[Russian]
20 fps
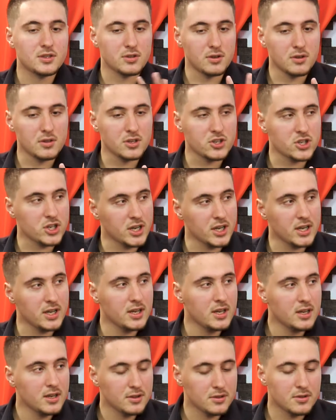
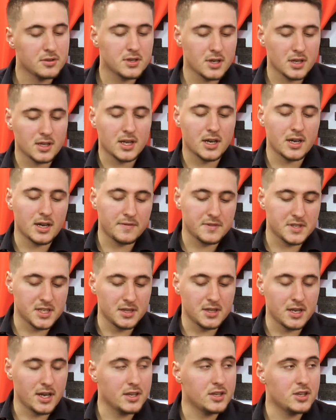солнышко, то есть угу. когда в
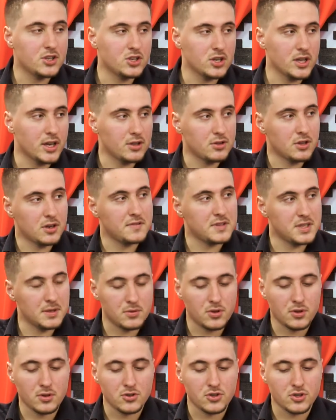центре один да, человек, да. который
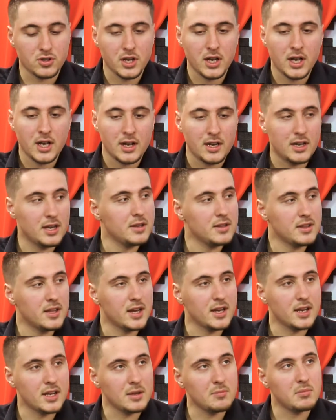всем должен. Ромашка, ли,
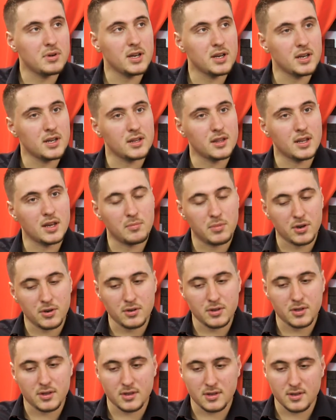да. да, либо
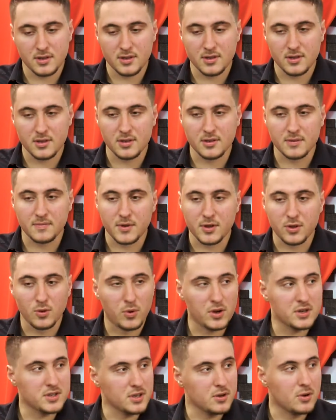наоборот э,
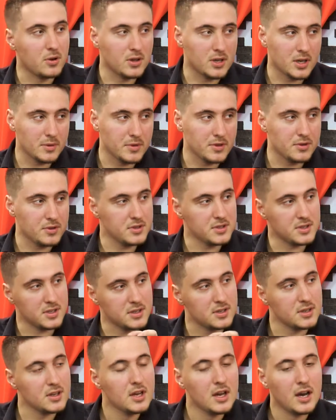клубок с иголками, то есть
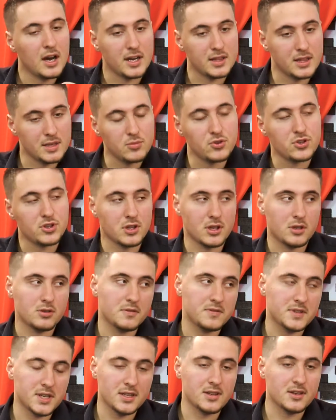угу. одному
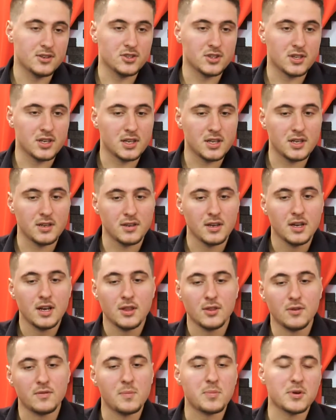человеку все должны. Угу. И
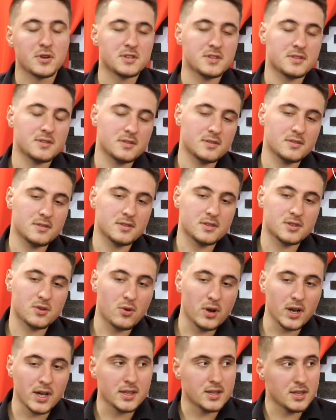ну вопрос, э,
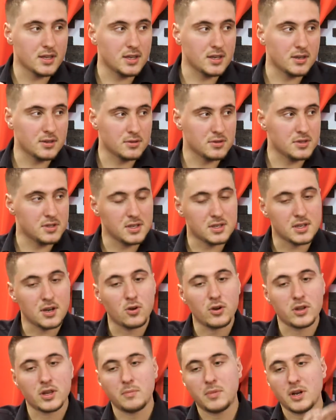сколько таких, то есть из
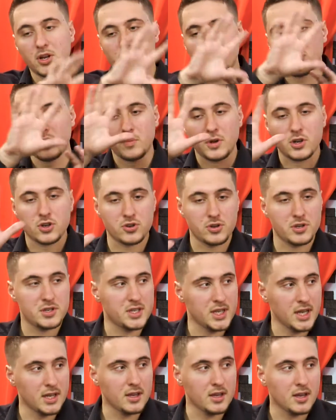какой-то большой-большой
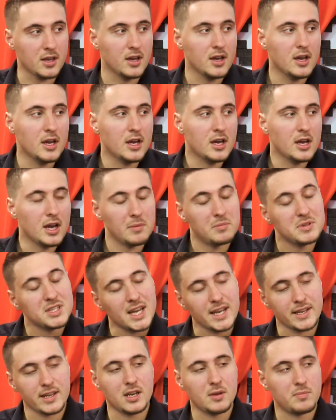сетки
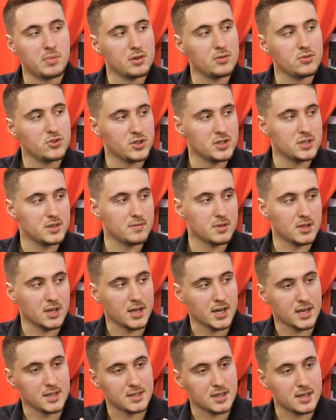обязательно получатся вот
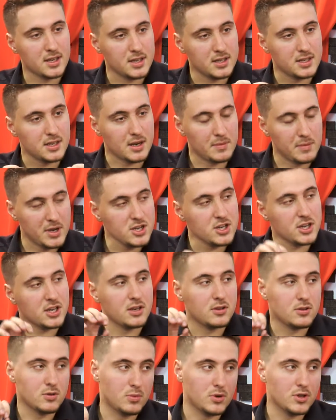как раз такие эти ромашки
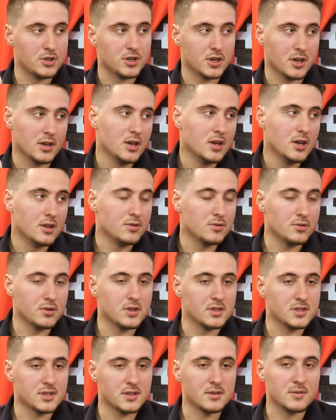и клубочки. Угу. Ну
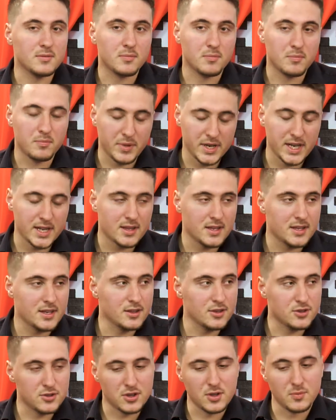то есть э, понятное
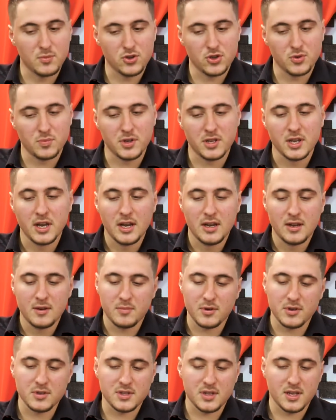дело, что это может быть
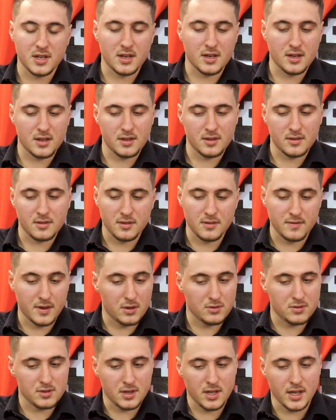просто
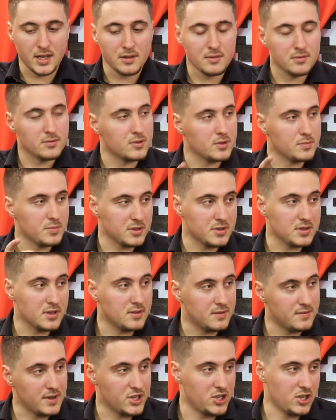два узла, ну вот просто
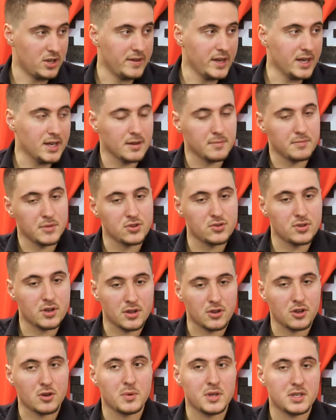два человека, между
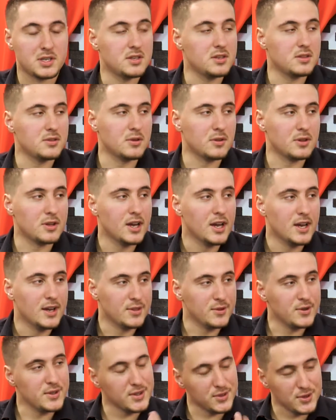которыми да. есть один долг.
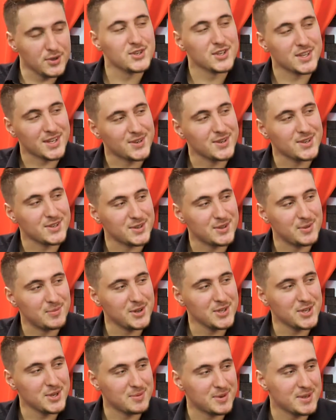Но это тоже такой же
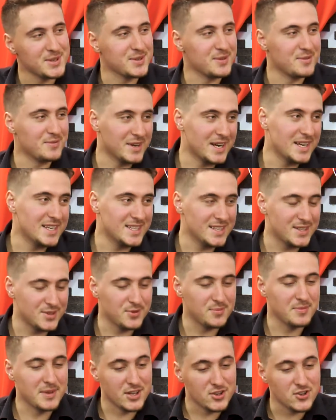клубочек, просто он выглядит
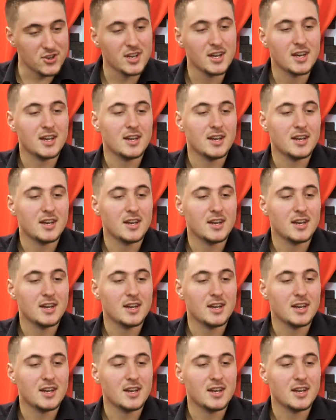чуть меньше.